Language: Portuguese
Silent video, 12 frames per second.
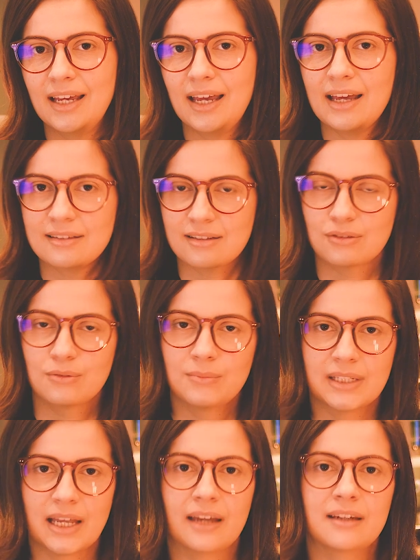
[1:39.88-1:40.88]
essas
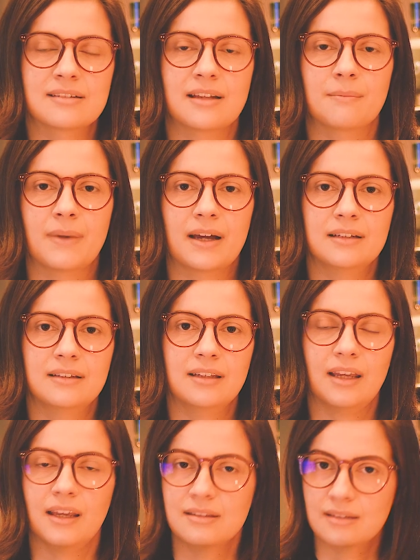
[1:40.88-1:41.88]
luminárias na
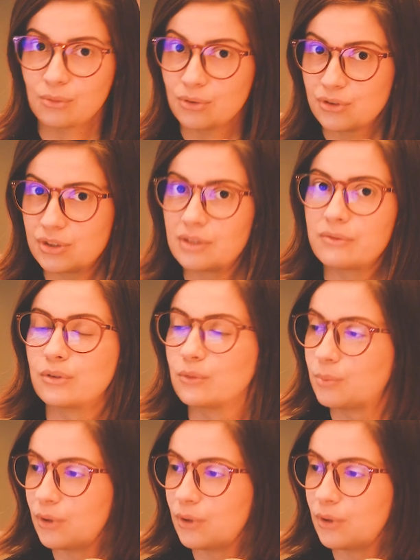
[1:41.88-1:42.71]
parte executiva do